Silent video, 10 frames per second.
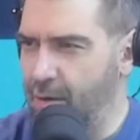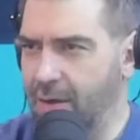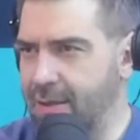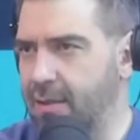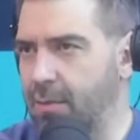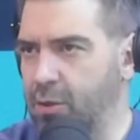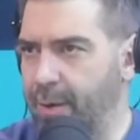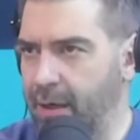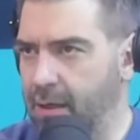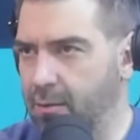Nós estamos
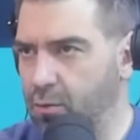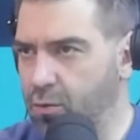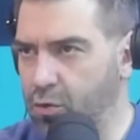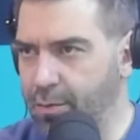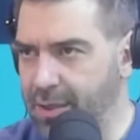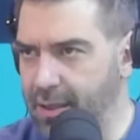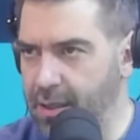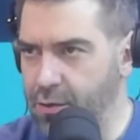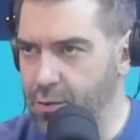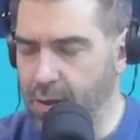pagando um
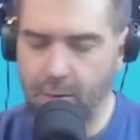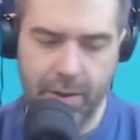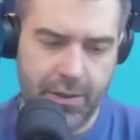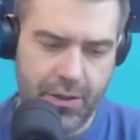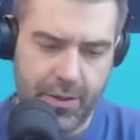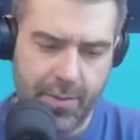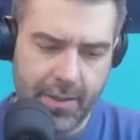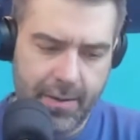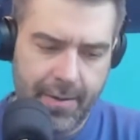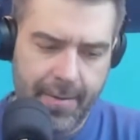subsídio em Curitiba
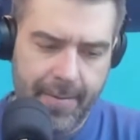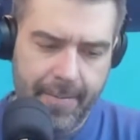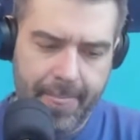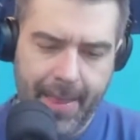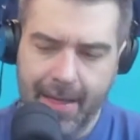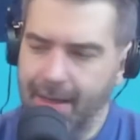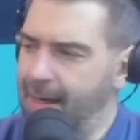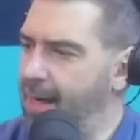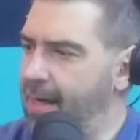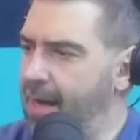
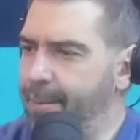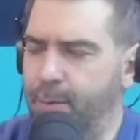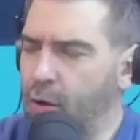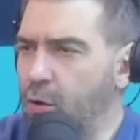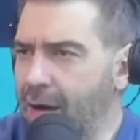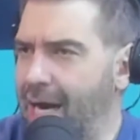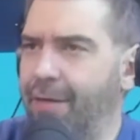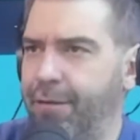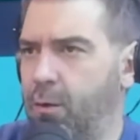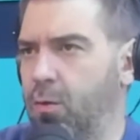que ele é
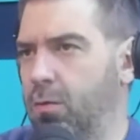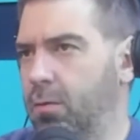pornográfico.